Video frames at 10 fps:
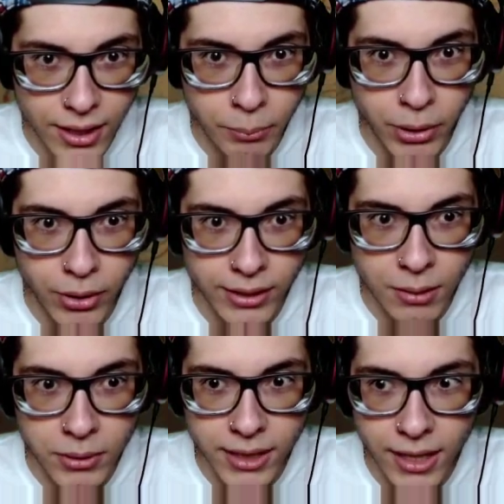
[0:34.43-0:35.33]
Pero las
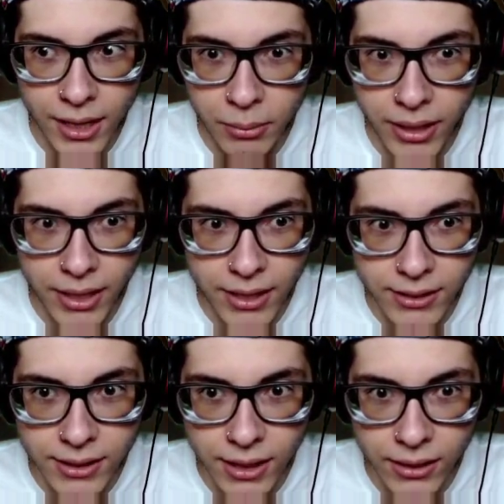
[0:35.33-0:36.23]
almas que ya liberé ya
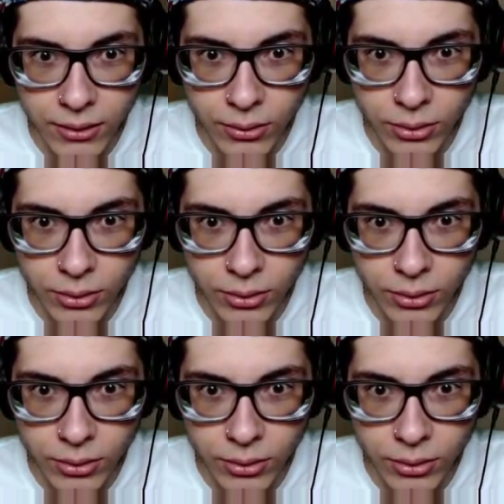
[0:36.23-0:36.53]
están, ¿no?